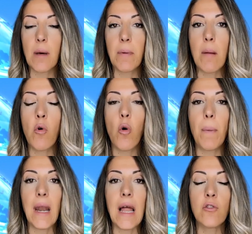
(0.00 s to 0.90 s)
Apriamo
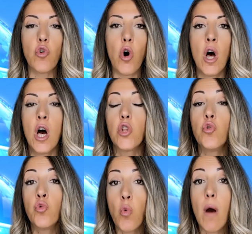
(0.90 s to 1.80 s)
parlando
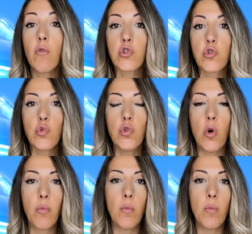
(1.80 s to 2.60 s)
di un nuovo studio